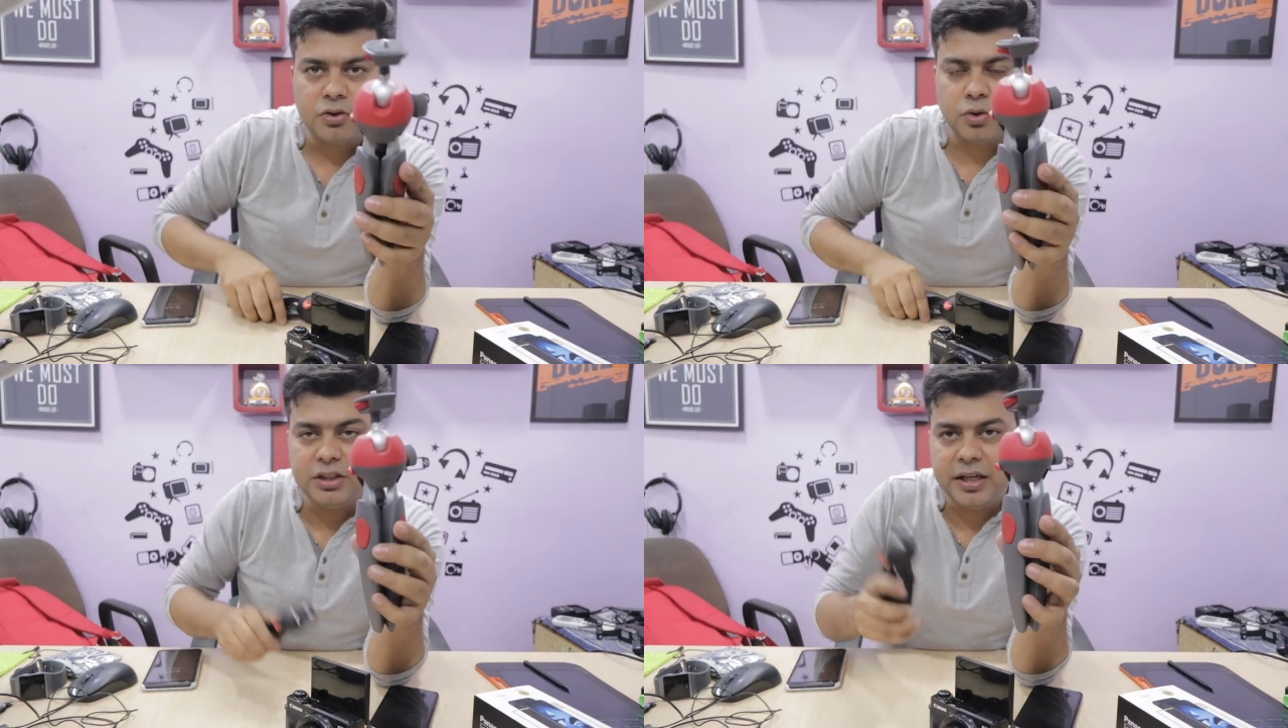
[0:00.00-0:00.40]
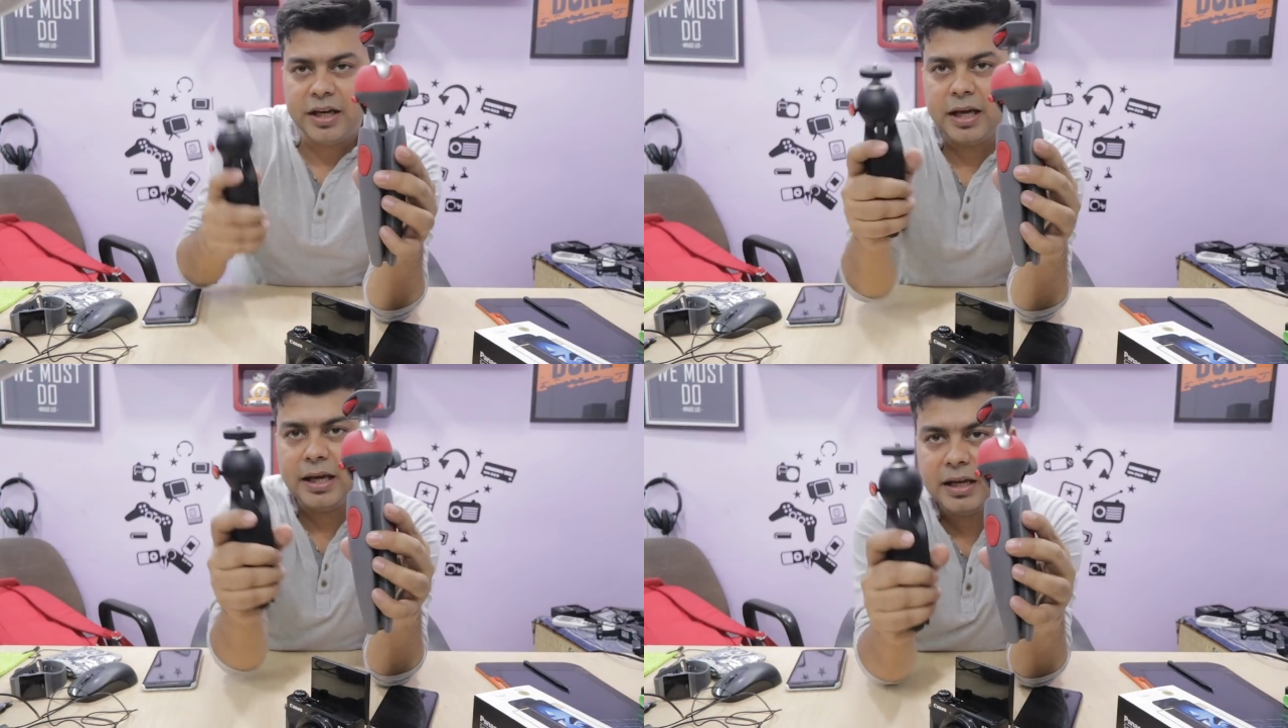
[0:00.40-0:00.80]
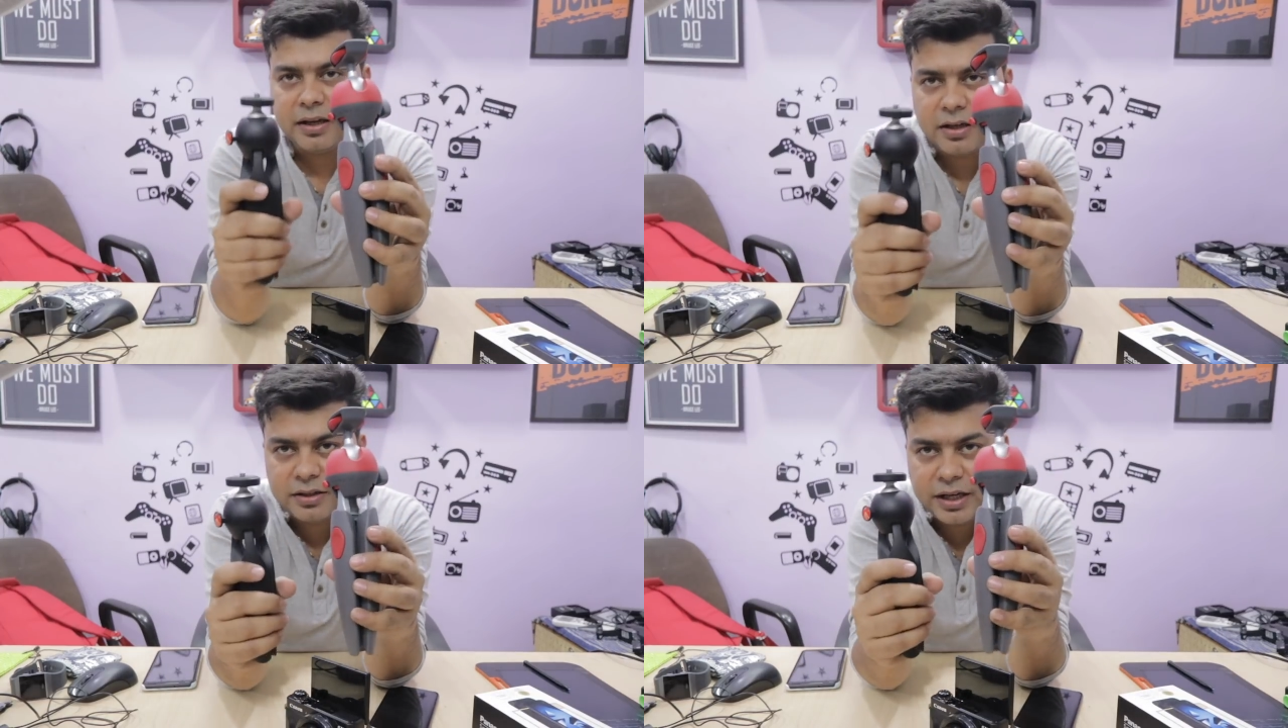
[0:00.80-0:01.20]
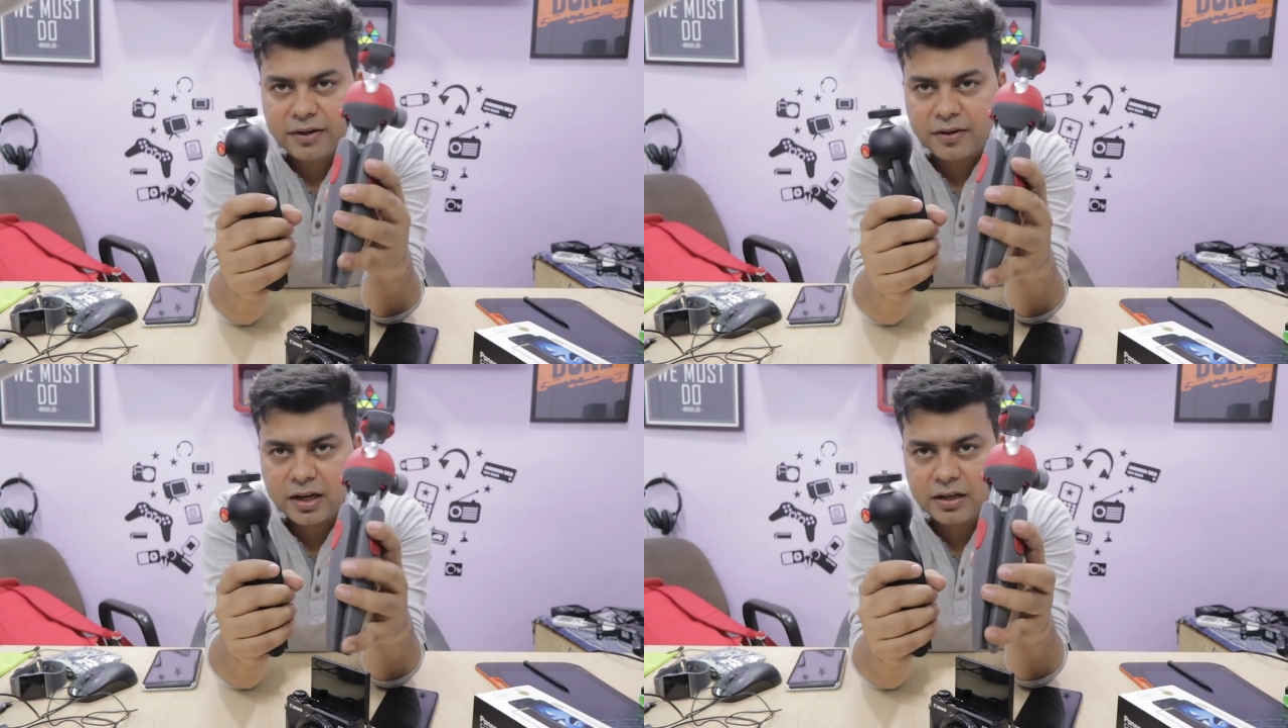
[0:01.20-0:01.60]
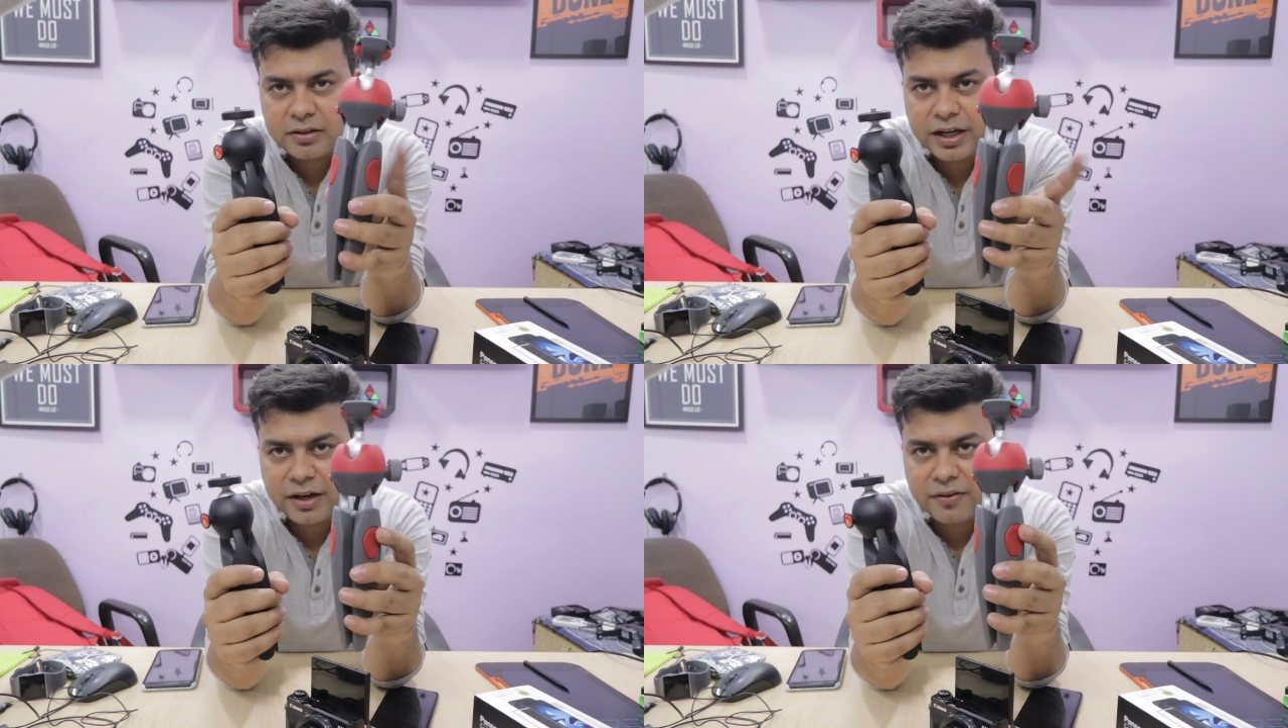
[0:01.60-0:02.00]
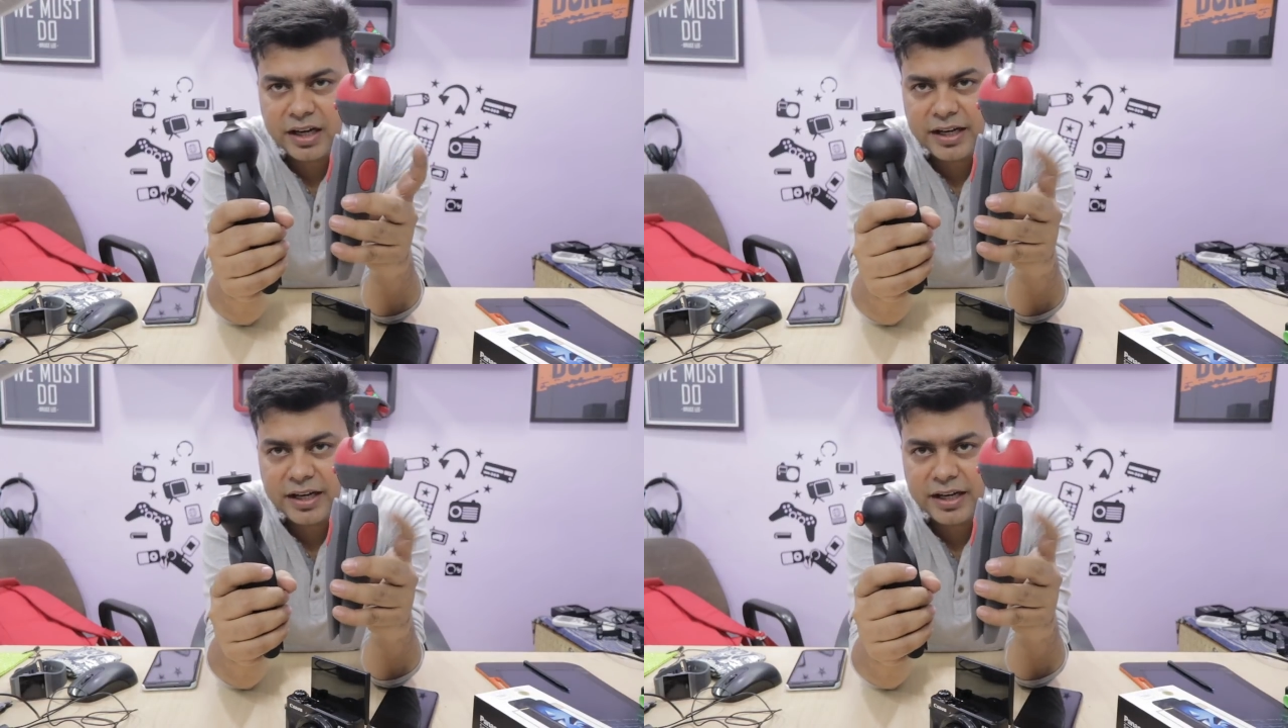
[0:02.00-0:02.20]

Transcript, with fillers: तो ये है नया वाला नया वाले